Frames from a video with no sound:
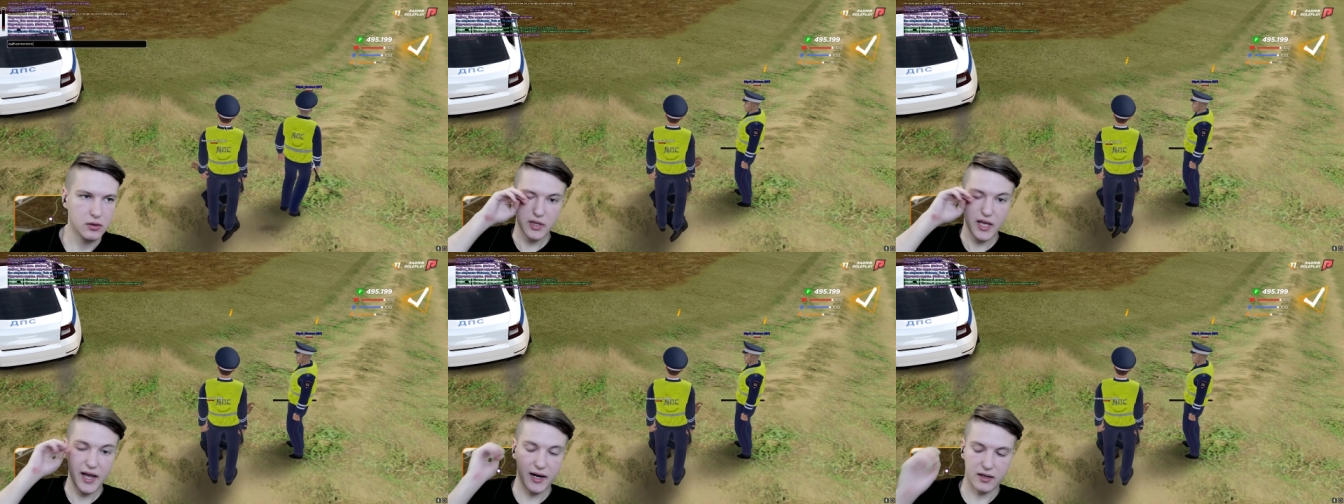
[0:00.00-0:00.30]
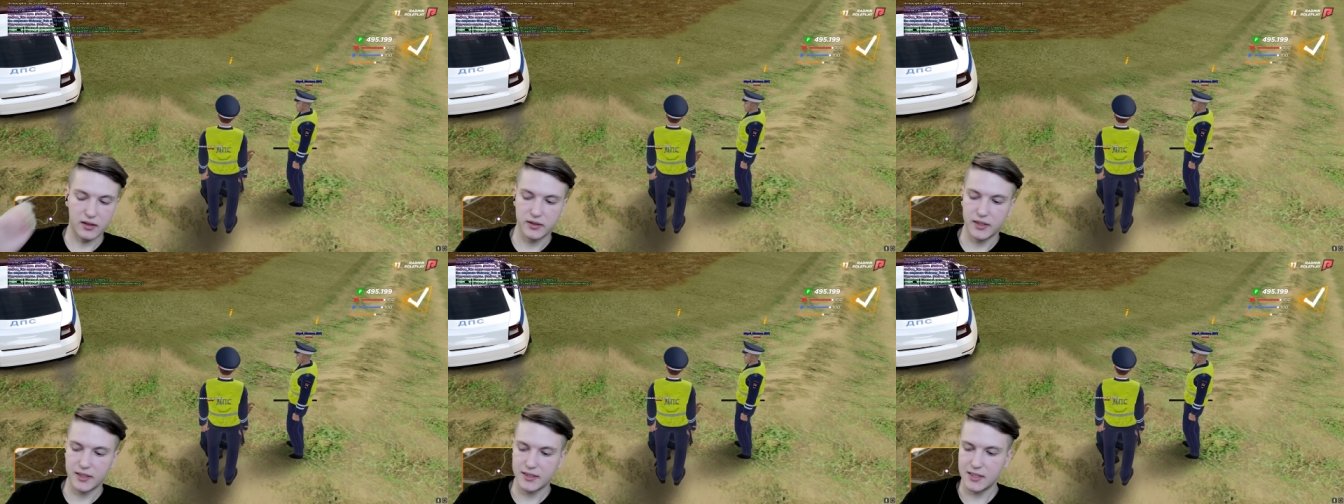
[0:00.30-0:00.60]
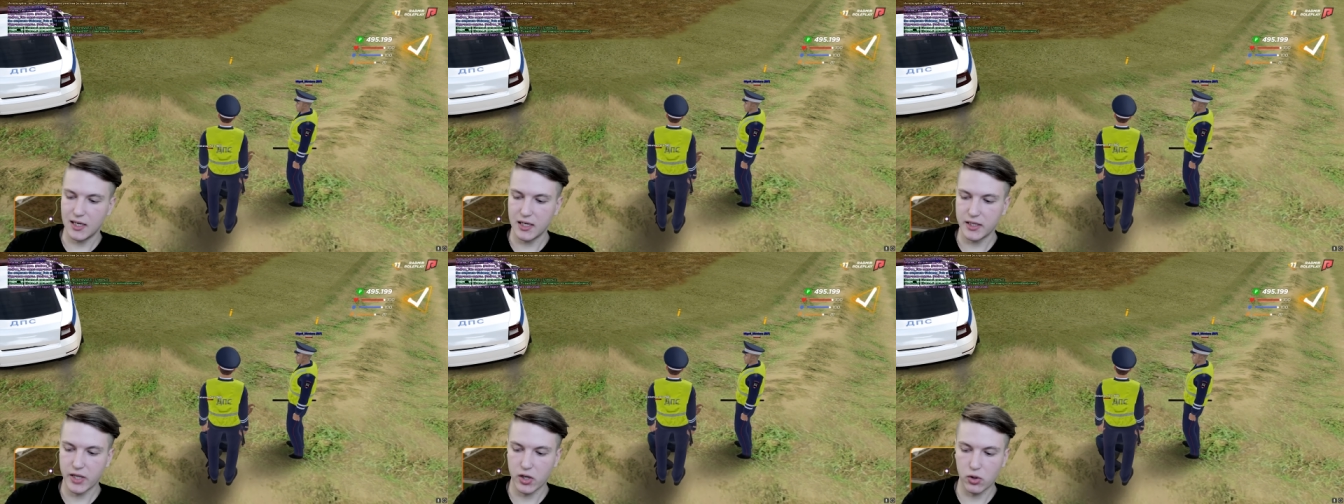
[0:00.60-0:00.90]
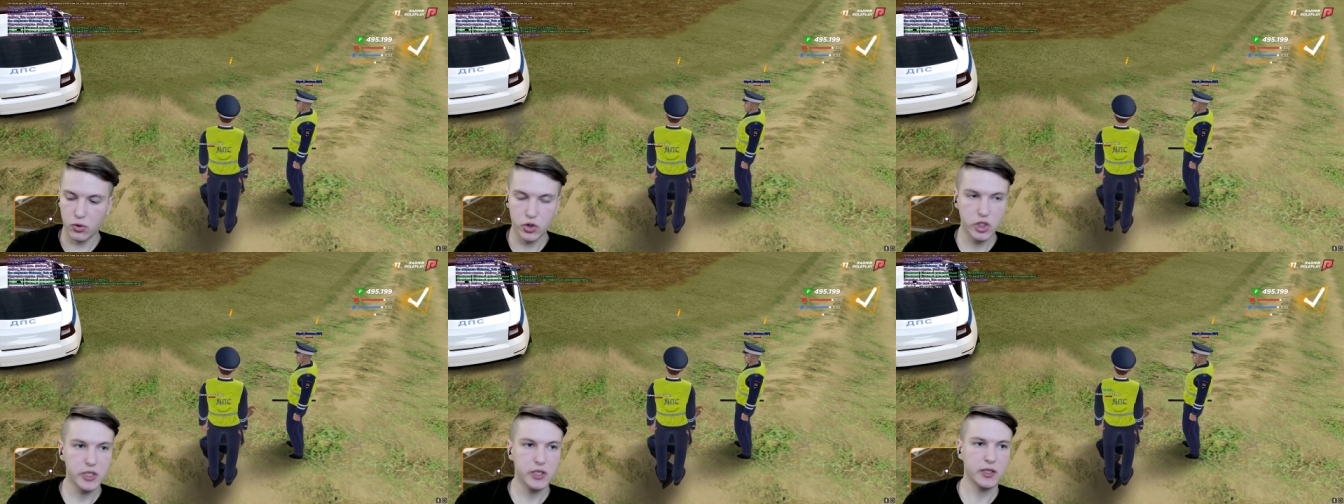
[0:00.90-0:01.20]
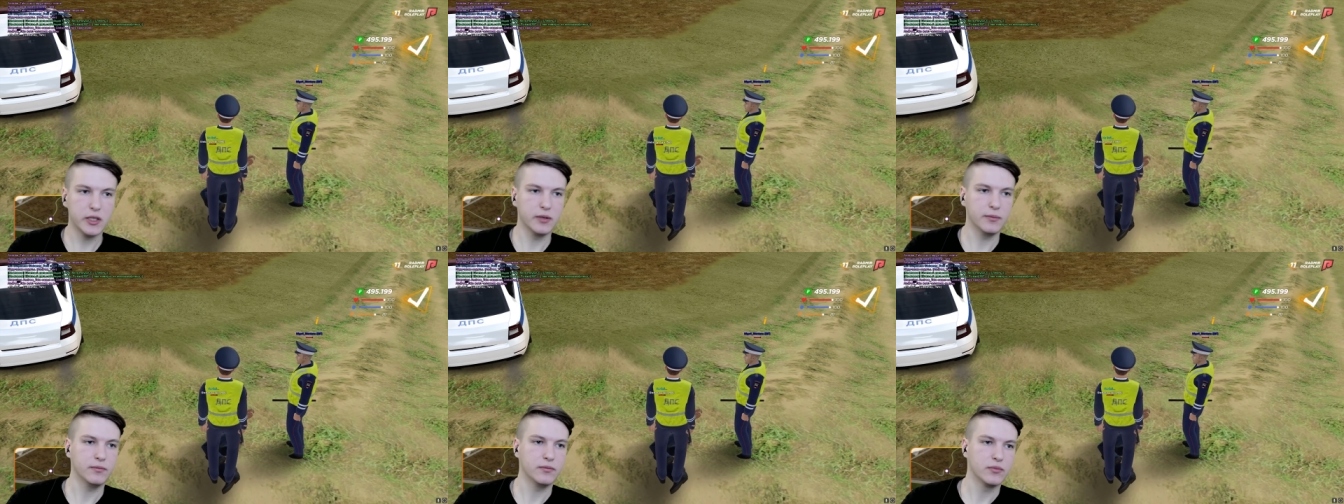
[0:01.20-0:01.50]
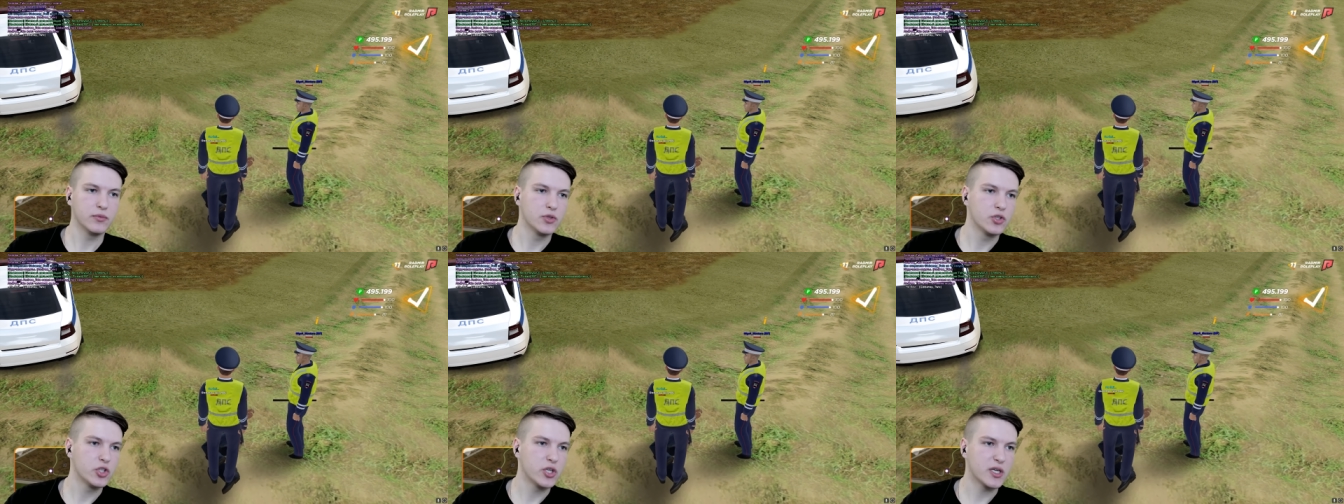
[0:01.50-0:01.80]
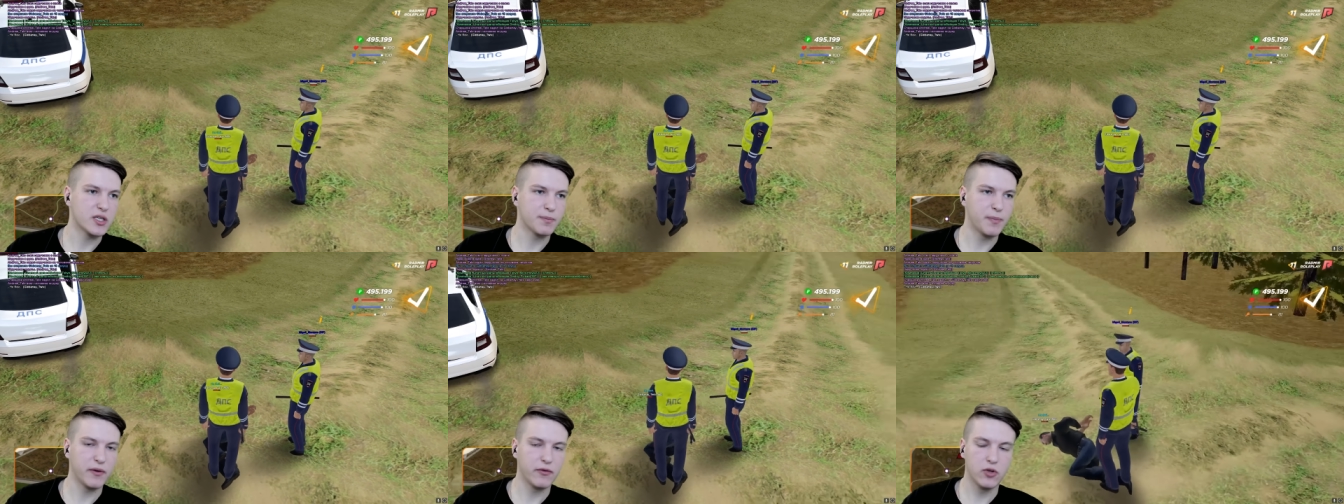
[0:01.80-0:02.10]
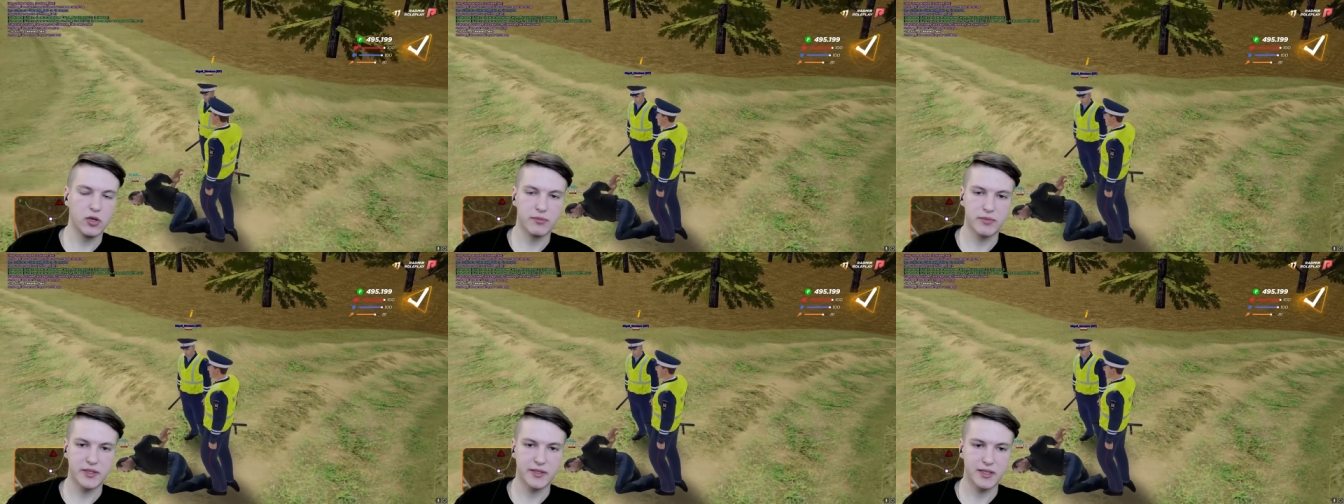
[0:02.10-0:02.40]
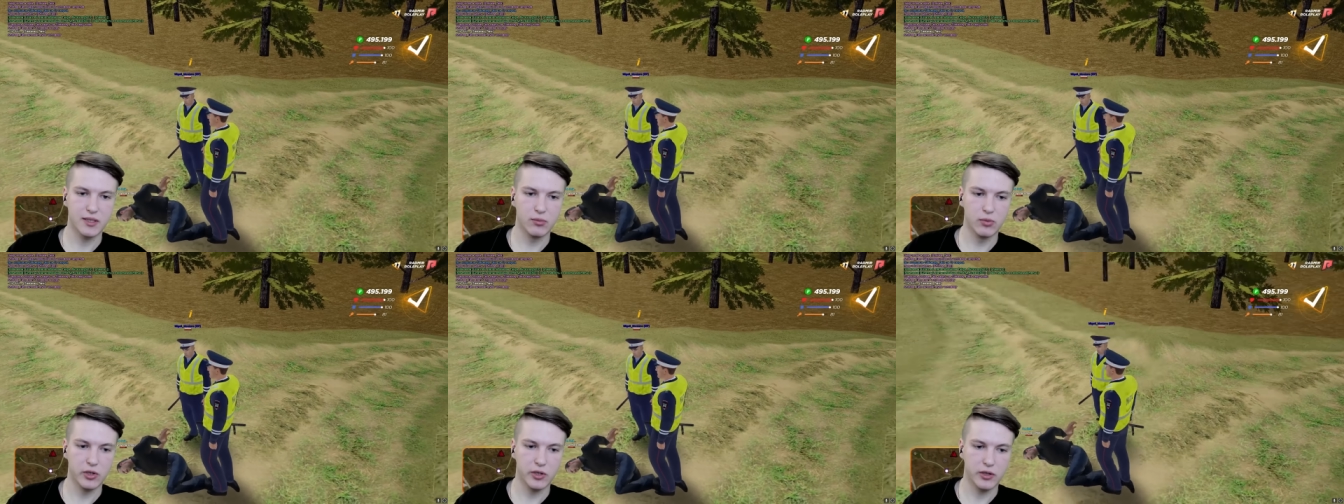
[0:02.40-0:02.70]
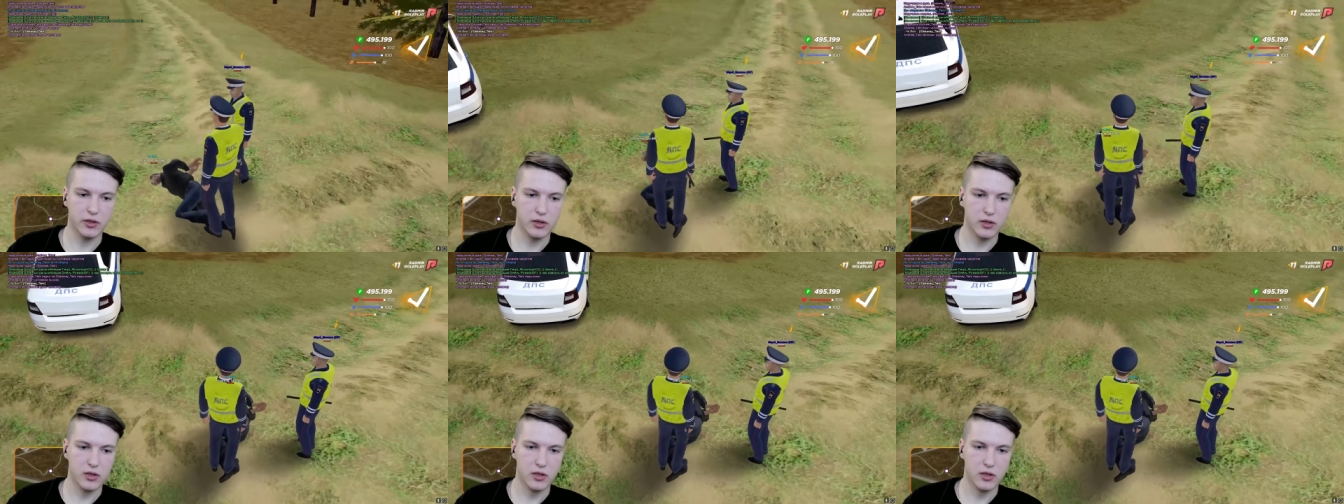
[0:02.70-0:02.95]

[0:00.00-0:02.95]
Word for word: Так, надели наручники. Сейчас поведем за собой.